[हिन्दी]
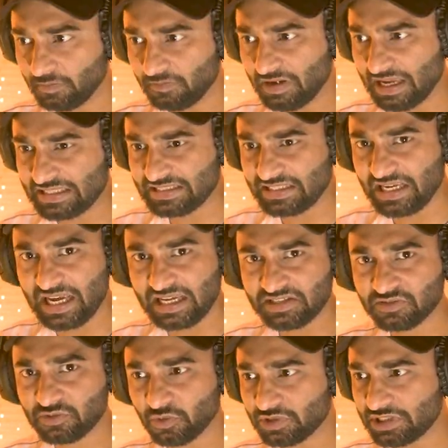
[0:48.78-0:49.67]
वैसे
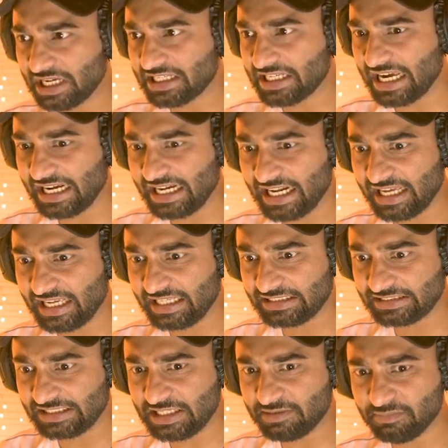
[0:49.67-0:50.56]
यार सोचा जाए ना
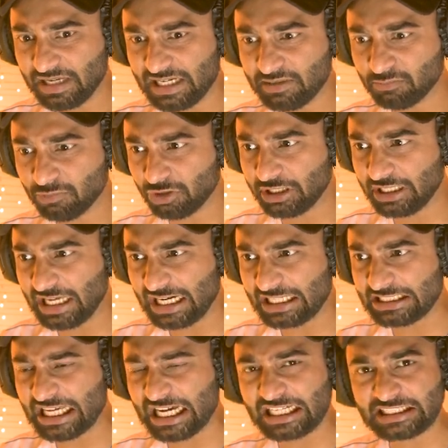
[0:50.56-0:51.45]
इतनी बड़ी मुर्गी
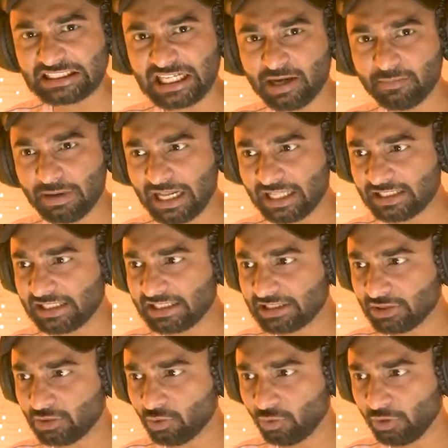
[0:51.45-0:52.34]
अंडा कितना बड़ा
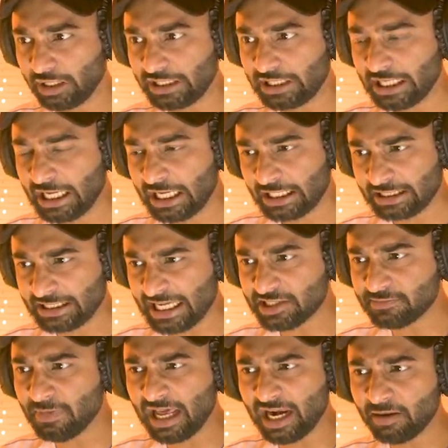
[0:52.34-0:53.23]
देती होगी
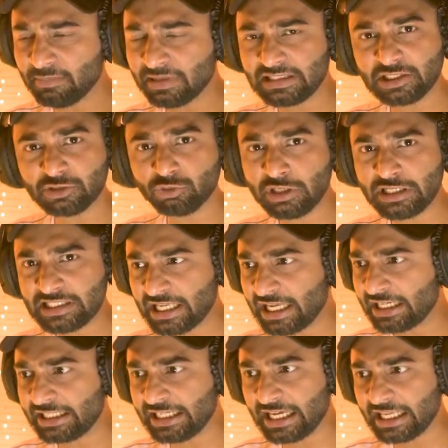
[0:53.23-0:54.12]
दस बारह बंदे तो
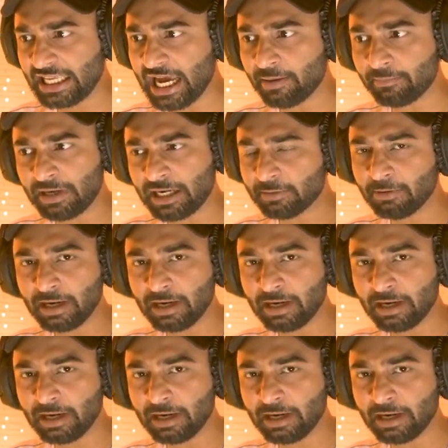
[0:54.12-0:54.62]
इसके अंडे की आमलेट